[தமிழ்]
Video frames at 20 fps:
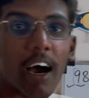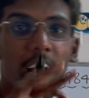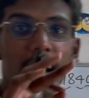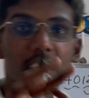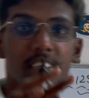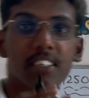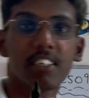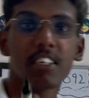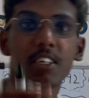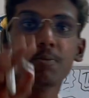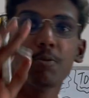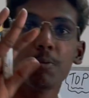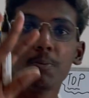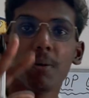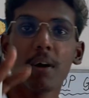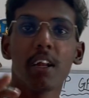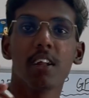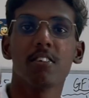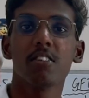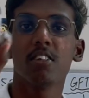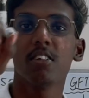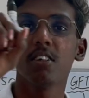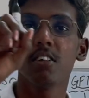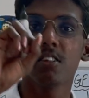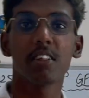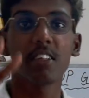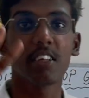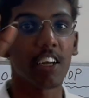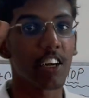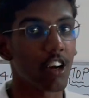ஐசிடி மும்பையில்
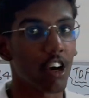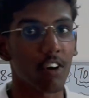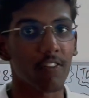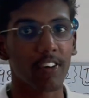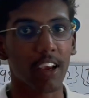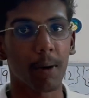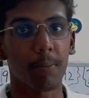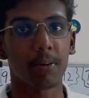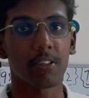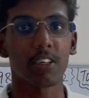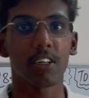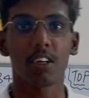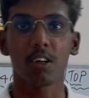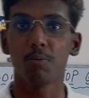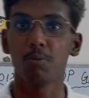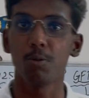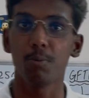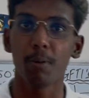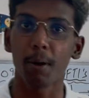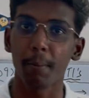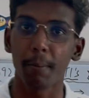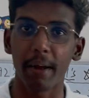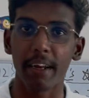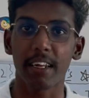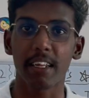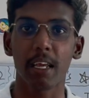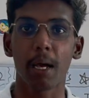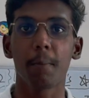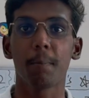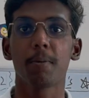வந்துட்டு ரெண்டு ஆஃப் கேம்பஸ் இருக்குது மும்பை
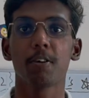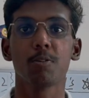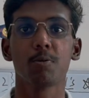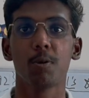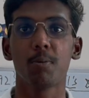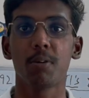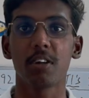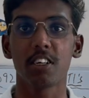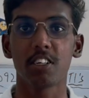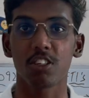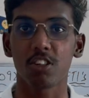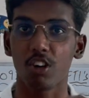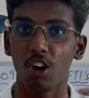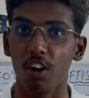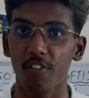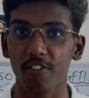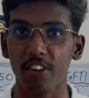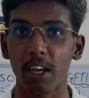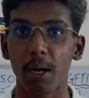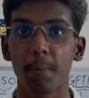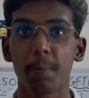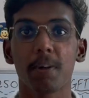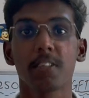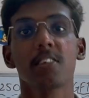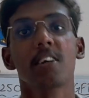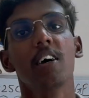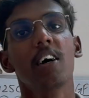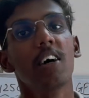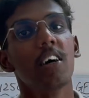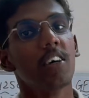மெயின் கேம்பஸ் புவனேஸ்வர் ஆஃப்
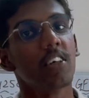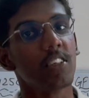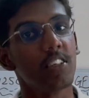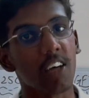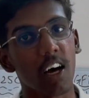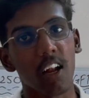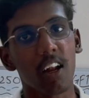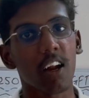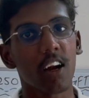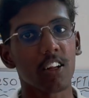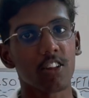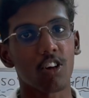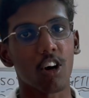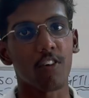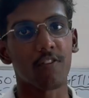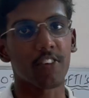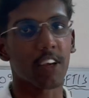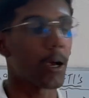கேம்பஸ் ஜாலா அடுத்த ஆஃப்